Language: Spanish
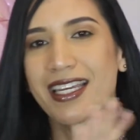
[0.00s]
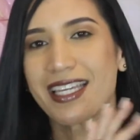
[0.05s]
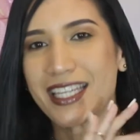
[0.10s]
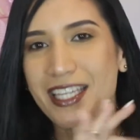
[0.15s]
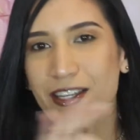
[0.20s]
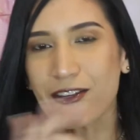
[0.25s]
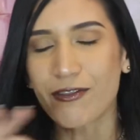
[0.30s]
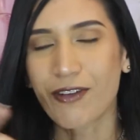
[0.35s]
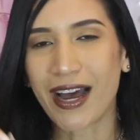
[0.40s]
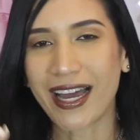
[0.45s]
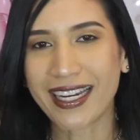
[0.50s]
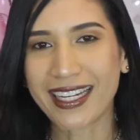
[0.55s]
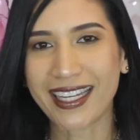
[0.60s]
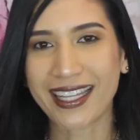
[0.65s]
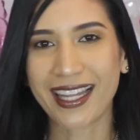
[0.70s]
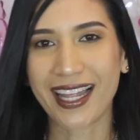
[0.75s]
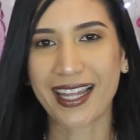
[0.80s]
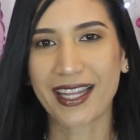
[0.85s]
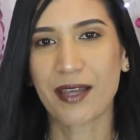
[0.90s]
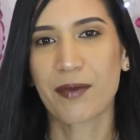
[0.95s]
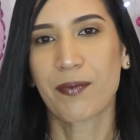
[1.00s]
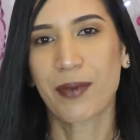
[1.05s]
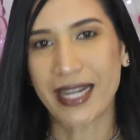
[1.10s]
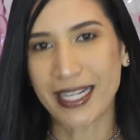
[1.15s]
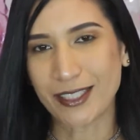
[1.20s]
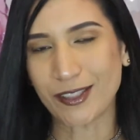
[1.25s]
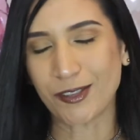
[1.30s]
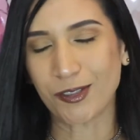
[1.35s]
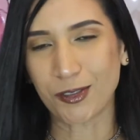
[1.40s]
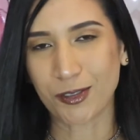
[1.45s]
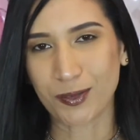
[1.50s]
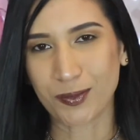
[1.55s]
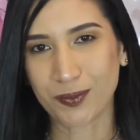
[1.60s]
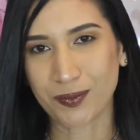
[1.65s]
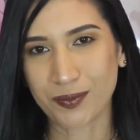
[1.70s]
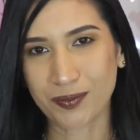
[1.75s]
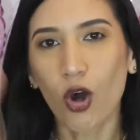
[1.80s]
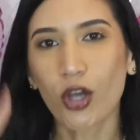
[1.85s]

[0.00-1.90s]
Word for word: y variedad de precios